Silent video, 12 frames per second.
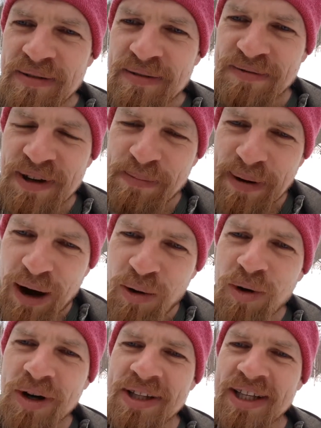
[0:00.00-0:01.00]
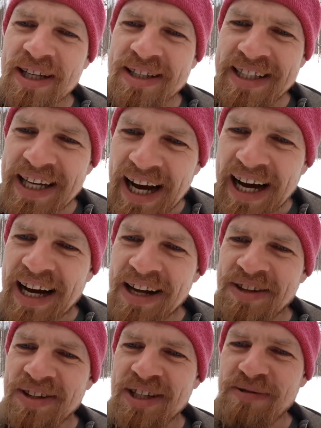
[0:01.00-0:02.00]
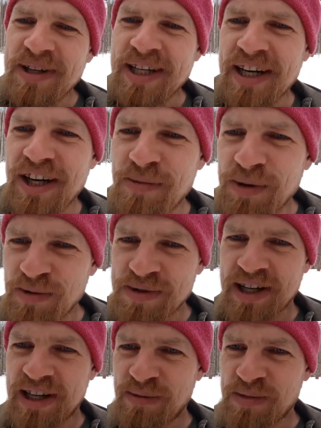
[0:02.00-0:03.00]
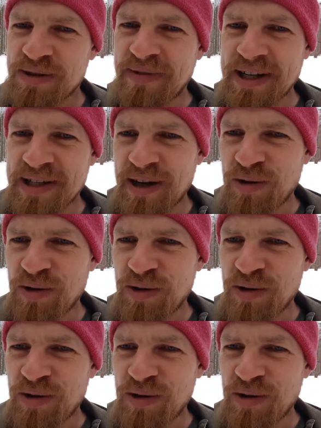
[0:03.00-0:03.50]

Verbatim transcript: wir brauchen ja die Arten, die wir gerade mit unserer Lebensweise